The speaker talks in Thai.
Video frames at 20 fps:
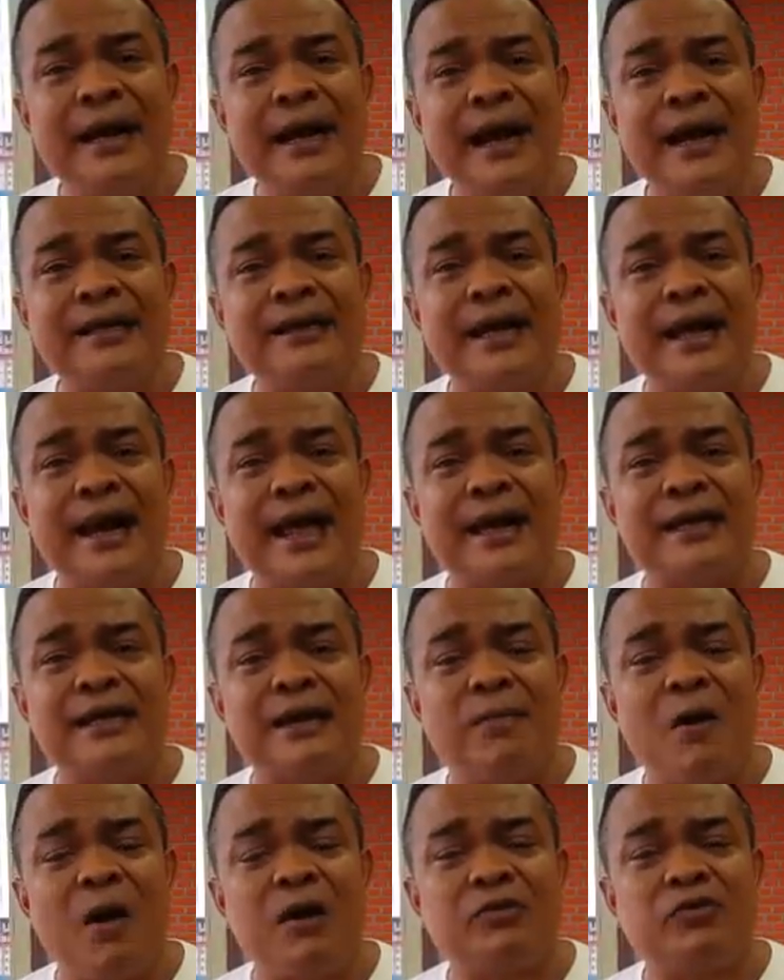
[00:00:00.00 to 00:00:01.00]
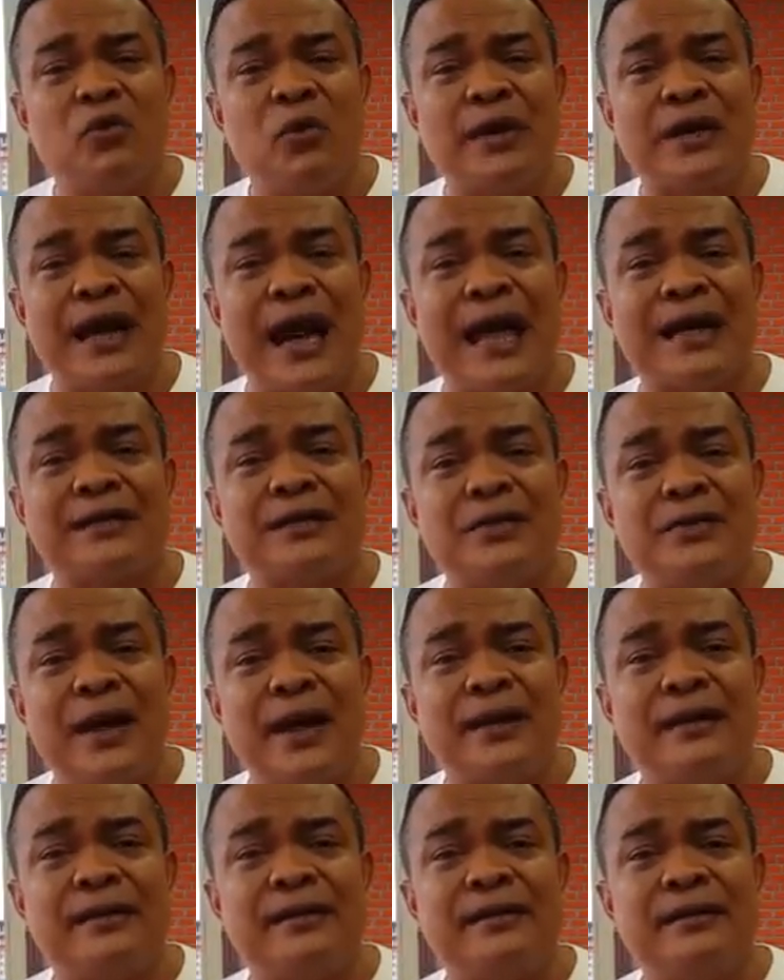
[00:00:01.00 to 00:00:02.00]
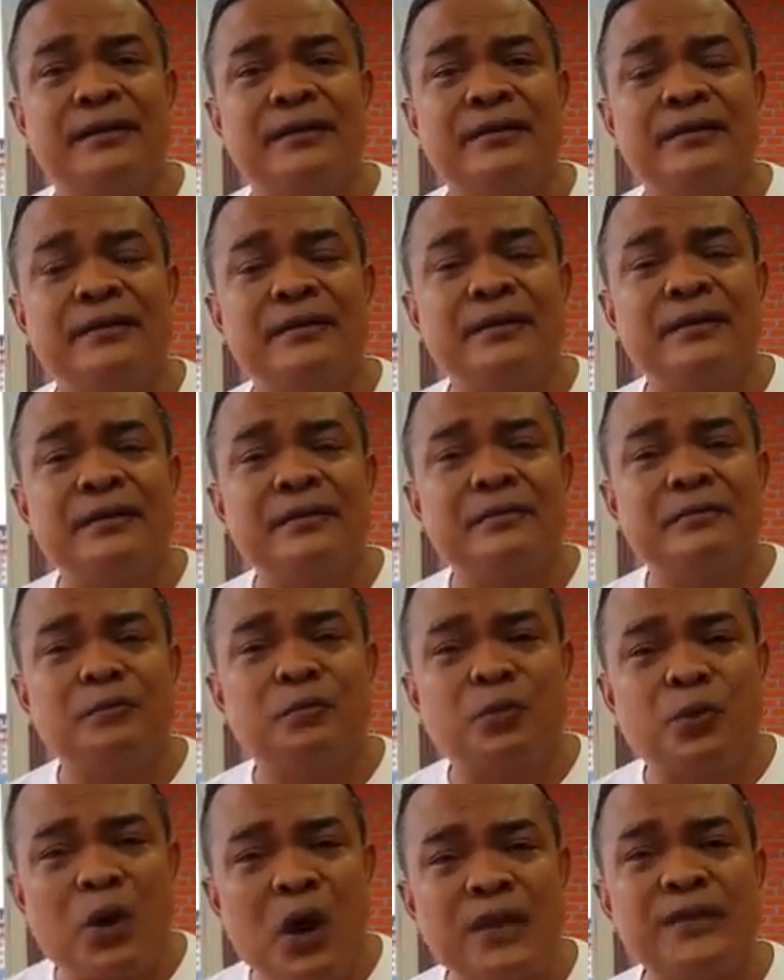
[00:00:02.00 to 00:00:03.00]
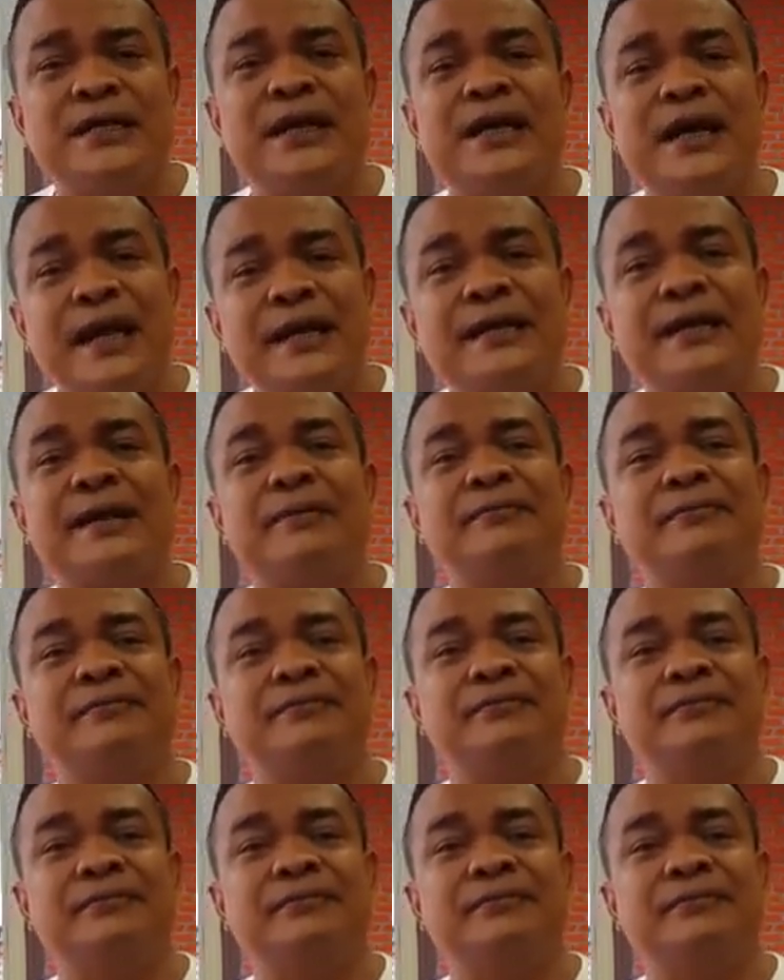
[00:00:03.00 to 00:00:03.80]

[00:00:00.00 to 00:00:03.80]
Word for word: ให้ถแถลงเฉพาะส่วนกลางเท่านั้น เพราะฉะนั้นครับ